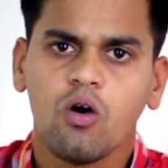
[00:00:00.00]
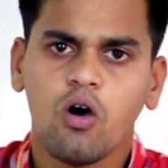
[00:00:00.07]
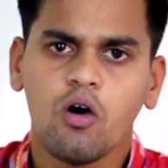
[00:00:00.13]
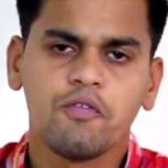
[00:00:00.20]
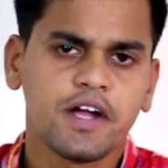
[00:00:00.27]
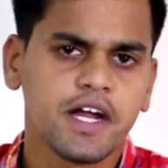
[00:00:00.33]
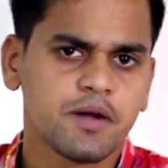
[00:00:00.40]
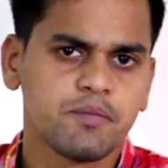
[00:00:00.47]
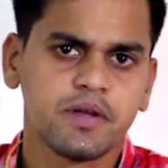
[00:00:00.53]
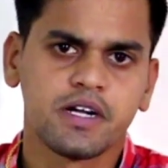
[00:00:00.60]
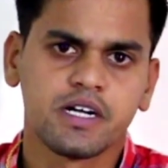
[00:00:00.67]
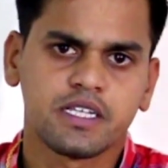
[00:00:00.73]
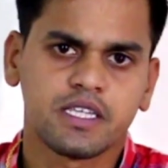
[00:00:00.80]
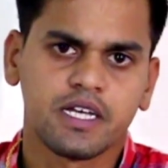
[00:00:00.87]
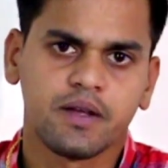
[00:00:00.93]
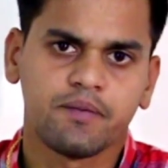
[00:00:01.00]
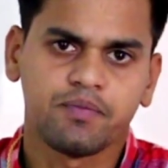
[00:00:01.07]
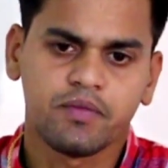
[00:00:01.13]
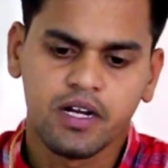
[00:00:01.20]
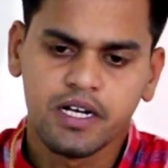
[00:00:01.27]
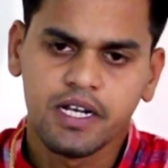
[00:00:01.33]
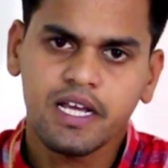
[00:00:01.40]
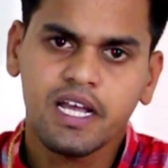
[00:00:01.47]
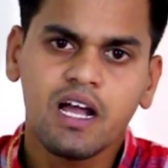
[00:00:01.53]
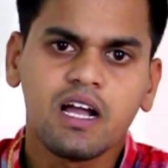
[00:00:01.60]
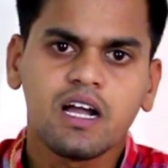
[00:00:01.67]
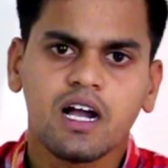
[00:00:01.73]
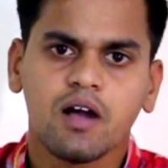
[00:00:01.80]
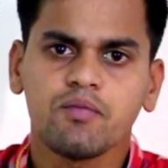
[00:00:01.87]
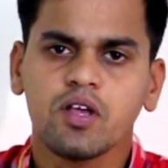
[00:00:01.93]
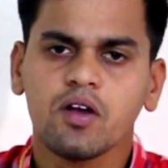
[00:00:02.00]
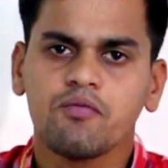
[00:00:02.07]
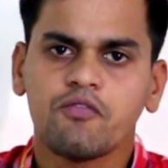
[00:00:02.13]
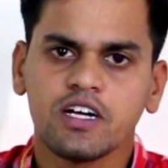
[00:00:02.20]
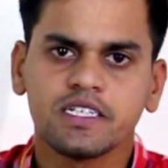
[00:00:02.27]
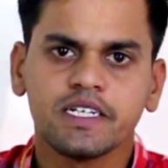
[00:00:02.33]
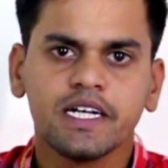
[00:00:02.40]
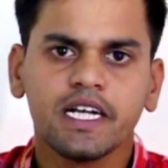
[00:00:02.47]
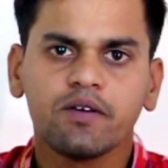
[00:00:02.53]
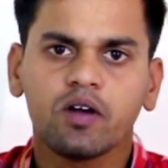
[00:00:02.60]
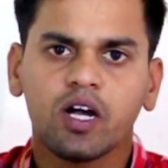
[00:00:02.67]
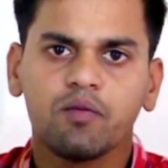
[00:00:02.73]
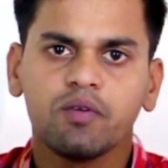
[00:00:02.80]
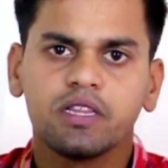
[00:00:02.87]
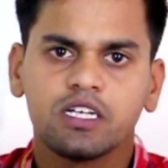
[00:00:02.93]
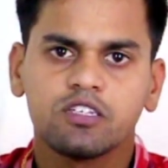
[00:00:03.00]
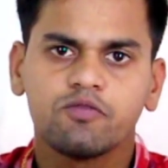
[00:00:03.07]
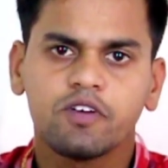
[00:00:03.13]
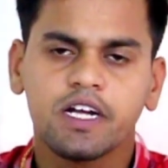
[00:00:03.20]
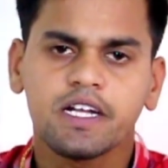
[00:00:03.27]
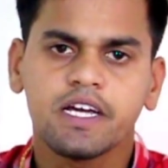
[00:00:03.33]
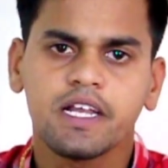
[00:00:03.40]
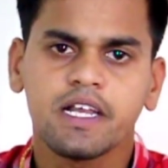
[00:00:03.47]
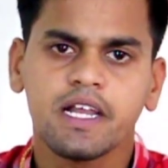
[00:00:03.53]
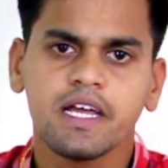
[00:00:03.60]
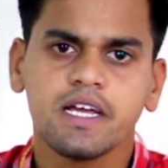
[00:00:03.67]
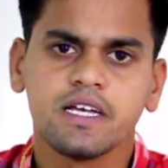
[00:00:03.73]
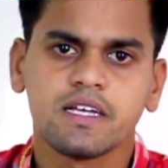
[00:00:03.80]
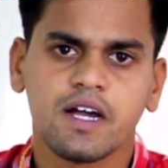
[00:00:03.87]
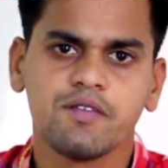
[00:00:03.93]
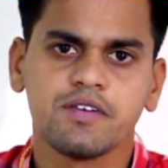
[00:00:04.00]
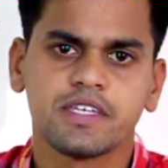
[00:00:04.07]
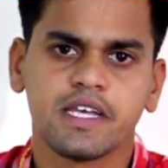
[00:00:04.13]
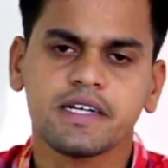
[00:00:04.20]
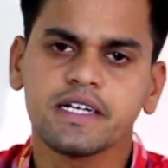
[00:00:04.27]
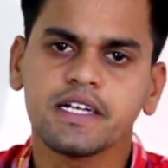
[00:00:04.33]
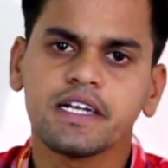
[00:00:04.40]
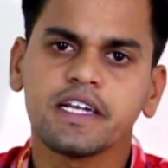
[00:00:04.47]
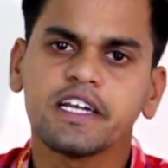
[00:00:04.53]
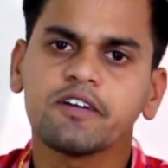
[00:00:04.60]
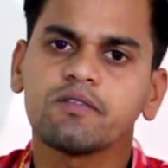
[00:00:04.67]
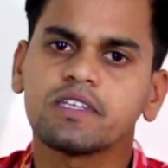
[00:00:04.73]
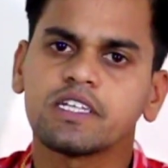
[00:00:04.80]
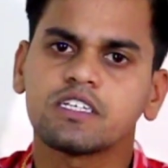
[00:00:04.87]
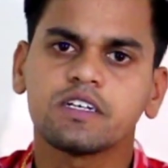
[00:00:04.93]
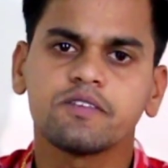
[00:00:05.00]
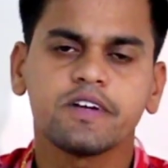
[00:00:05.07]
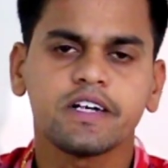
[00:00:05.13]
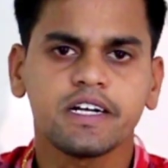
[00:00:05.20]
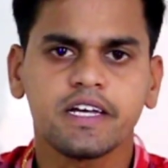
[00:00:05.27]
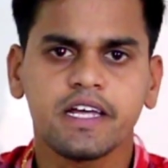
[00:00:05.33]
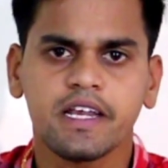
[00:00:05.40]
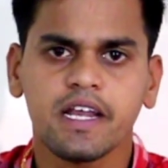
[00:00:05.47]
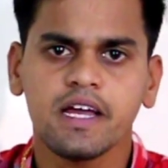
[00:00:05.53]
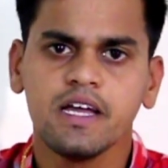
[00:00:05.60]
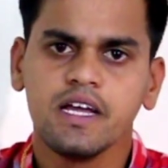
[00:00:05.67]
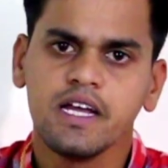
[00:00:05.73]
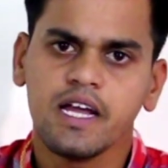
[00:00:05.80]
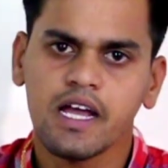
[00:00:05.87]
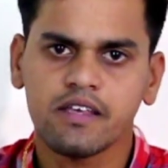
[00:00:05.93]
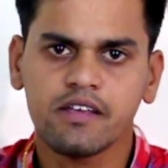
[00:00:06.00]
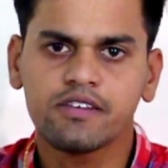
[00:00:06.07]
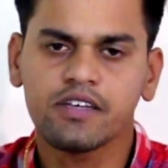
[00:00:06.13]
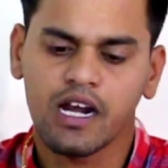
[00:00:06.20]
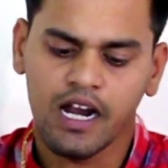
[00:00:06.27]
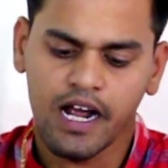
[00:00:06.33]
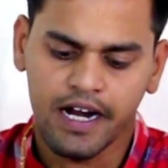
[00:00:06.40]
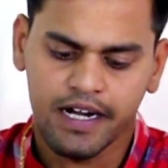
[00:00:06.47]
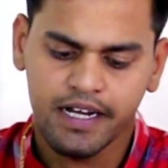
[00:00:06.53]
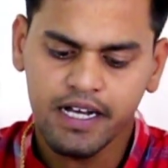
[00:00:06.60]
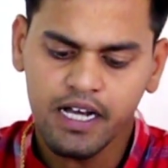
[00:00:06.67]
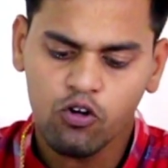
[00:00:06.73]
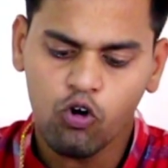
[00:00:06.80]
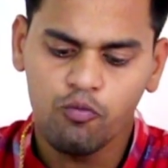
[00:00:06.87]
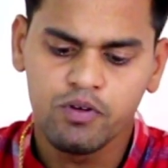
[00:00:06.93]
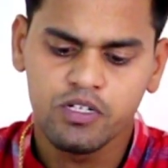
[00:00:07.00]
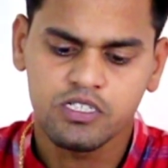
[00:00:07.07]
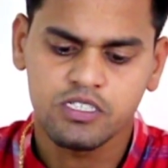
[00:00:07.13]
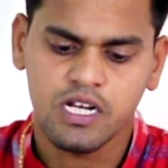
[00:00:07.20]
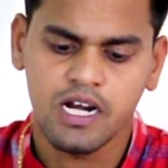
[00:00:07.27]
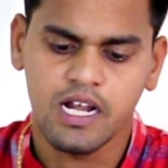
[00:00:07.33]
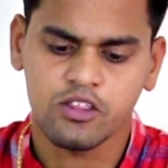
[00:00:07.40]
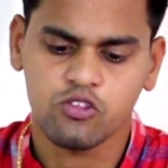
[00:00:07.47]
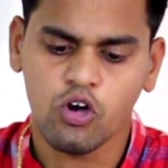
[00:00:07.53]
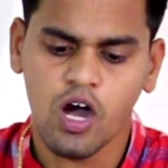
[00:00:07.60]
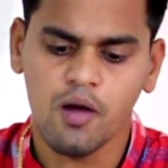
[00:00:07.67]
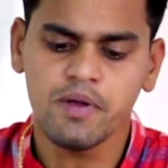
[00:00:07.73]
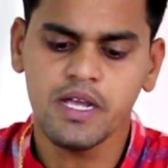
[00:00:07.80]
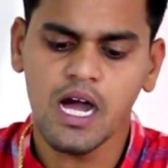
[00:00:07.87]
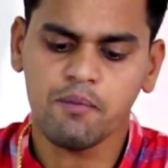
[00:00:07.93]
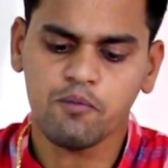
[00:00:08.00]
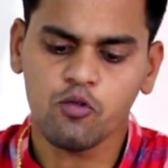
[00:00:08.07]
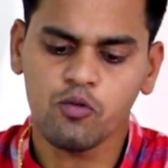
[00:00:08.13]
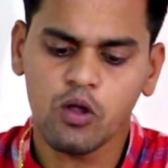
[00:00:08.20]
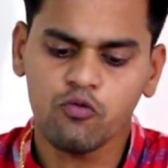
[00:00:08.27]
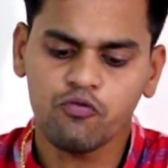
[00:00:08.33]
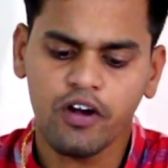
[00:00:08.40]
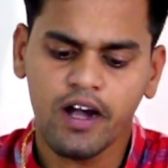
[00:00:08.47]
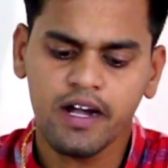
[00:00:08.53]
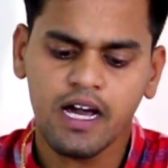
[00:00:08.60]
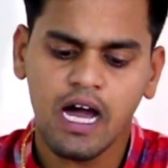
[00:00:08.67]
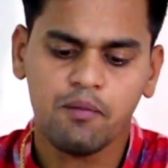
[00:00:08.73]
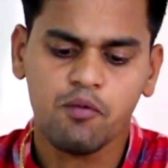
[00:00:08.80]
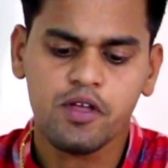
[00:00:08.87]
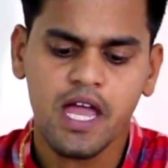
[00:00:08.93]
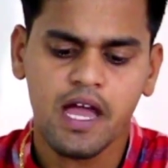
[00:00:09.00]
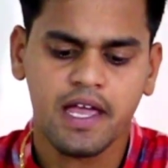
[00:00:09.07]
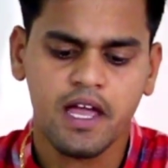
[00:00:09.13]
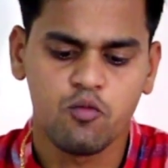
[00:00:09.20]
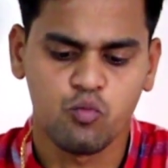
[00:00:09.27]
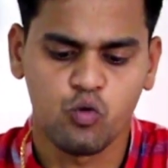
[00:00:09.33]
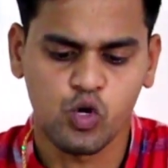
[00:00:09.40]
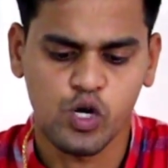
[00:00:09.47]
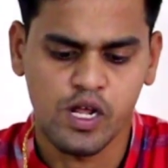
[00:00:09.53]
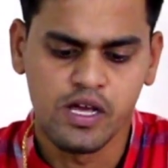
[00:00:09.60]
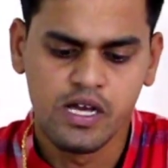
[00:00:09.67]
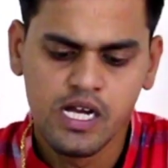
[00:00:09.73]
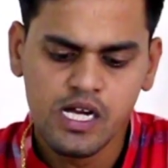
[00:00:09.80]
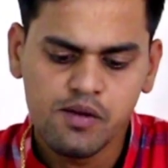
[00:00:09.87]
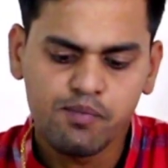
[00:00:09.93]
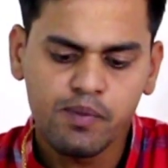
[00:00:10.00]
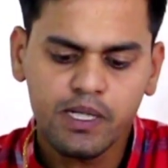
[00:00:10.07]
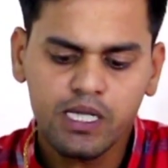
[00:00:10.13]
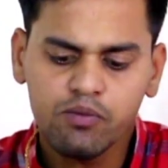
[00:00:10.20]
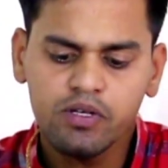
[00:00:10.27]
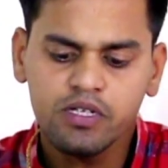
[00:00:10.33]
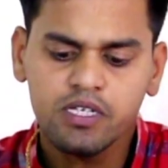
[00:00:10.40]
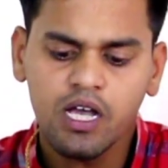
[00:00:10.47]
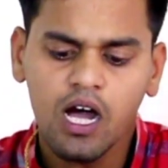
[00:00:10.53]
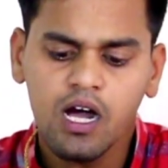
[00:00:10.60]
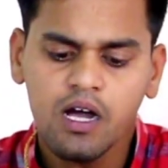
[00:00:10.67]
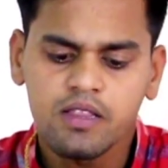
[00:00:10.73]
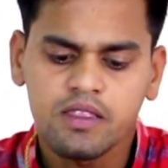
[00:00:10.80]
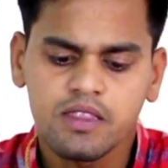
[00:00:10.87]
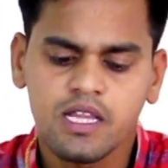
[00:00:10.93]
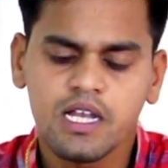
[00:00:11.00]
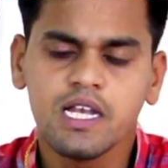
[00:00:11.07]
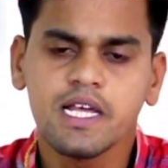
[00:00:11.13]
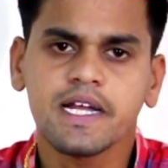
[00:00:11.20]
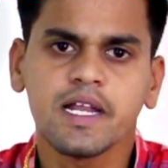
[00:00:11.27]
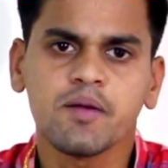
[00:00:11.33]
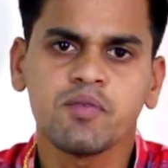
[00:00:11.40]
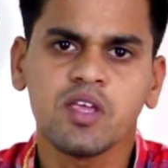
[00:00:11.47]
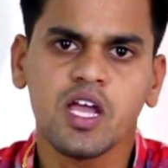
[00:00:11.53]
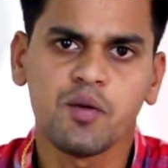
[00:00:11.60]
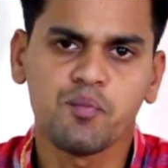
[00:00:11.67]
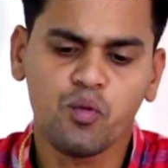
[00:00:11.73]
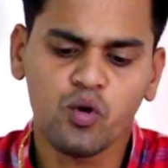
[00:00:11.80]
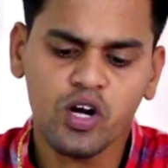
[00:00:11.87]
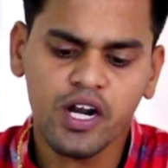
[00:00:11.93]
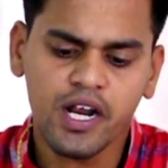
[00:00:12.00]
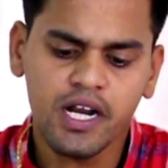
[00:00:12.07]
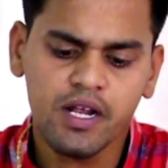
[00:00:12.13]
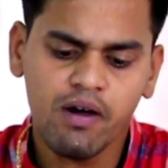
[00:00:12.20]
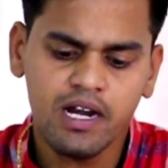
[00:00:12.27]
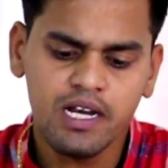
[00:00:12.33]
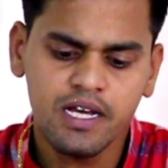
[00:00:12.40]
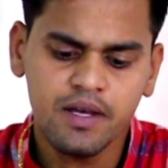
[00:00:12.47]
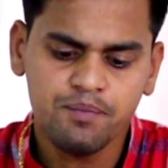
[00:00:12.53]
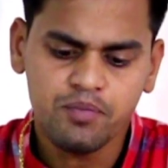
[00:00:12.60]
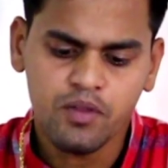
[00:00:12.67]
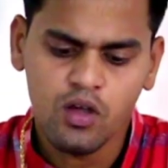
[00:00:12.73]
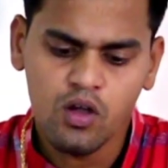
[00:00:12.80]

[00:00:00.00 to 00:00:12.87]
और विकेट भी गिरते हैं ठीक है कम से कम फर्स्ट इनिंग में कभी दस विकेट गिर रहे हैं कभी सेकंड इनिंग में दस विकेट गिर रहा है ऐसा चल रहा है ठीक है कॉम्बिनेशन चल रहा है तो अभी आपको बताऊँ फ्रेंड आपको क्या क्या इम्पोर्टेंट है पृथ्वी शाह दिल्ली की टीम से इम्पोर्टेंट रहने वाले हैं